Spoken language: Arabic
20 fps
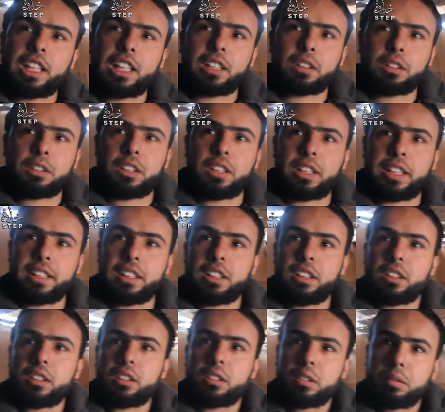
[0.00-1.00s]
حد
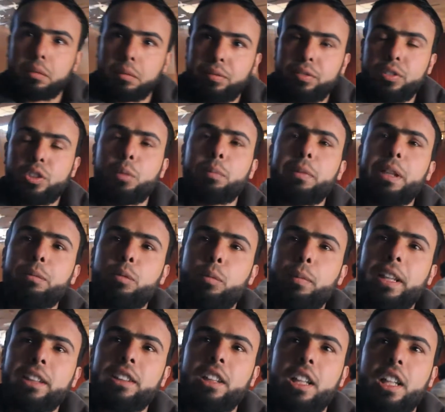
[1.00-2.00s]
يعني ضمن
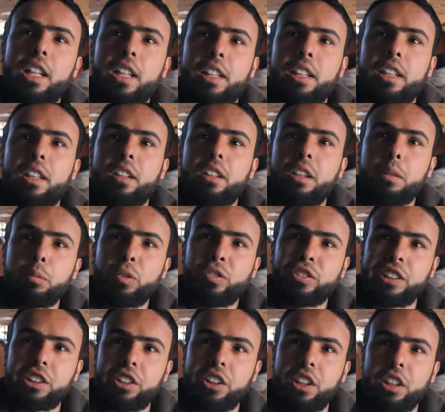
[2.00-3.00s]
المبادرة آه،
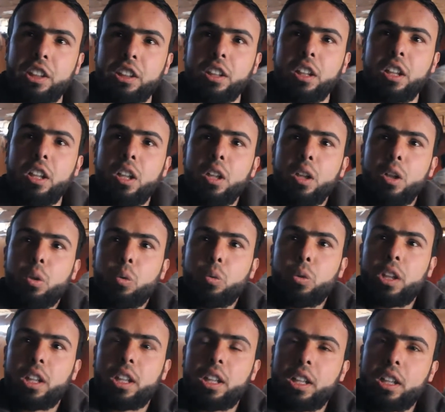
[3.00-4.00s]
للمفسدين
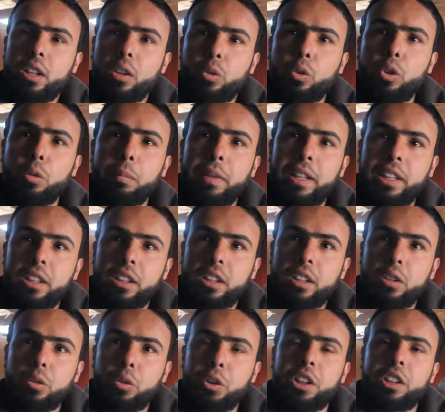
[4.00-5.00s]
وكل من
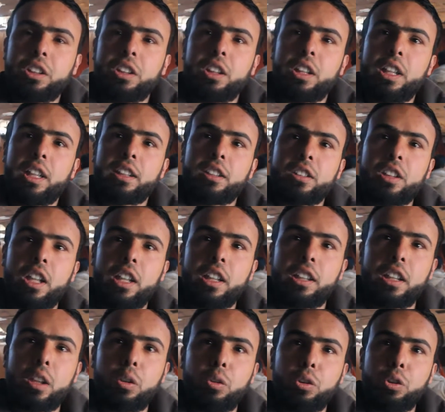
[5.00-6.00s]
يريد
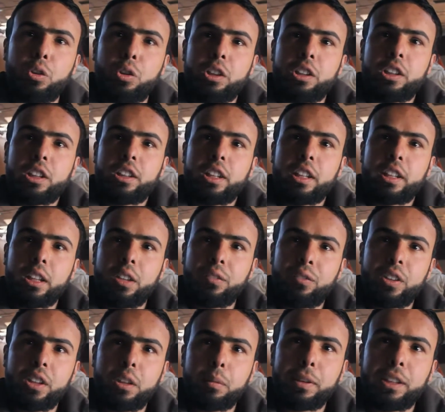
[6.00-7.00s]
الطعن أو يريد تخريب
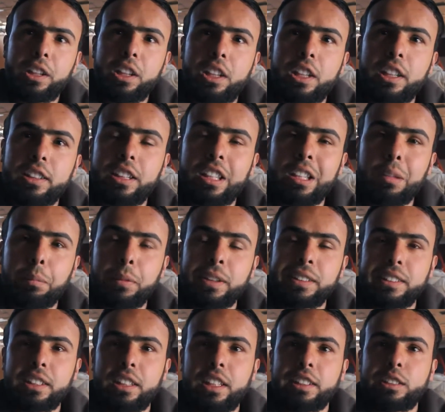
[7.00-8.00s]
في مدينة الأثار
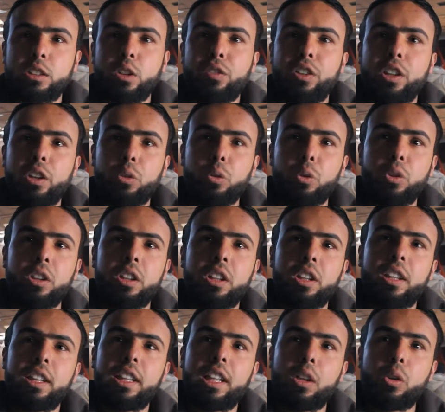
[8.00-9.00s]
بإذن الله سوف يكون
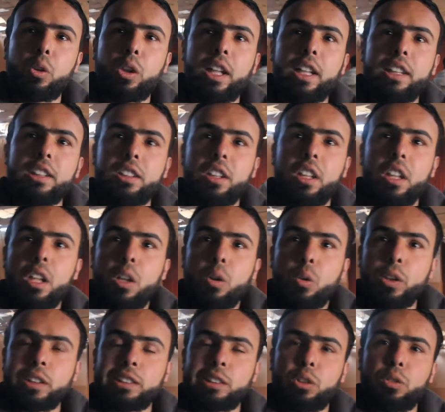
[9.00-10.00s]
آه، له حد
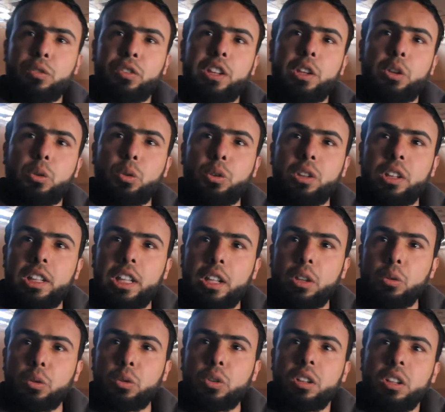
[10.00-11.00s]
وسوف يكون
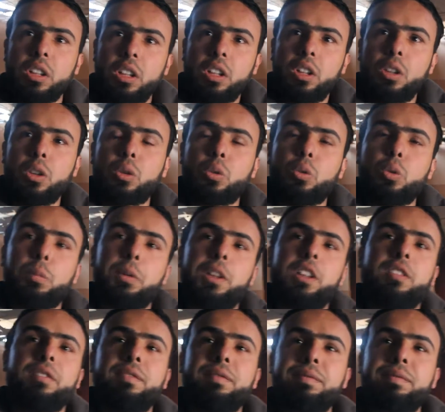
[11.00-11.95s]
له عقوبة